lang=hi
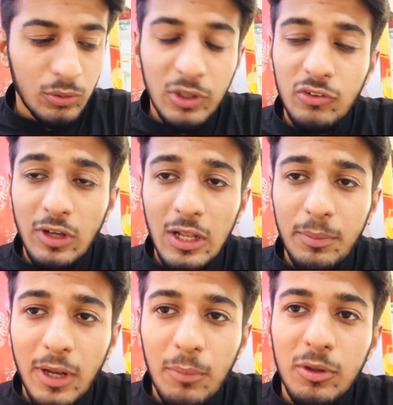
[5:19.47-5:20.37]
इंशाल्लाह
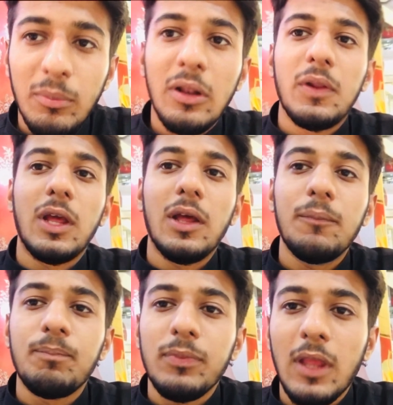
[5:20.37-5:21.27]
फिर आपसे मिलते हैं
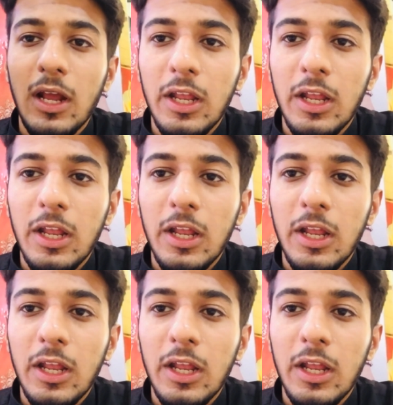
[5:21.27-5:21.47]
अगले